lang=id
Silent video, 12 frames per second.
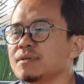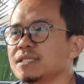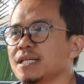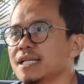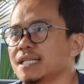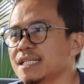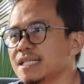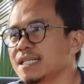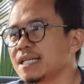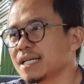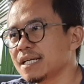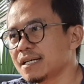
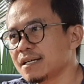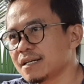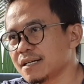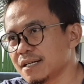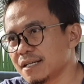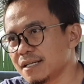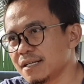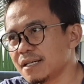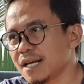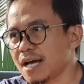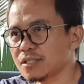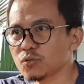menjadi
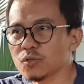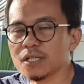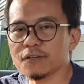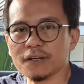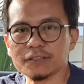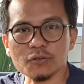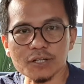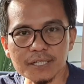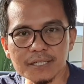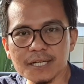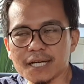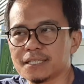ke langsung ke
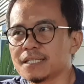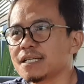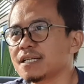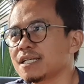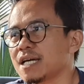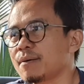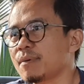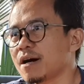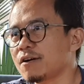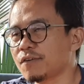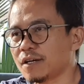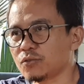factory, artinya ke
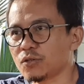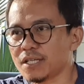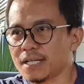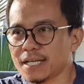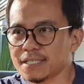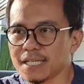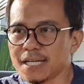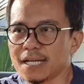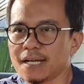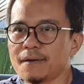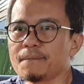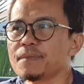Yamaha Factory Racing.
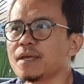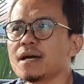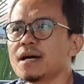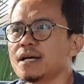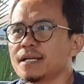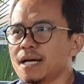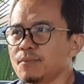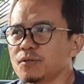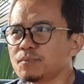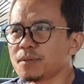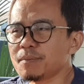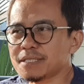
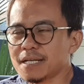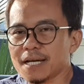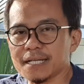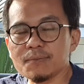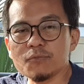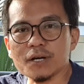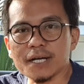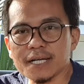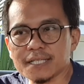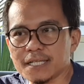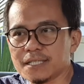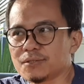Namun permasalahannya bukan
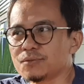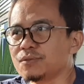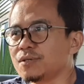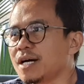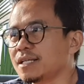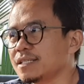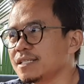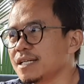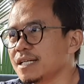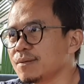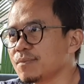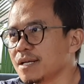hanya itu.
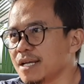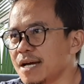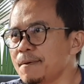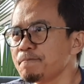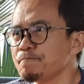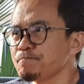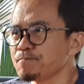Artinya gimana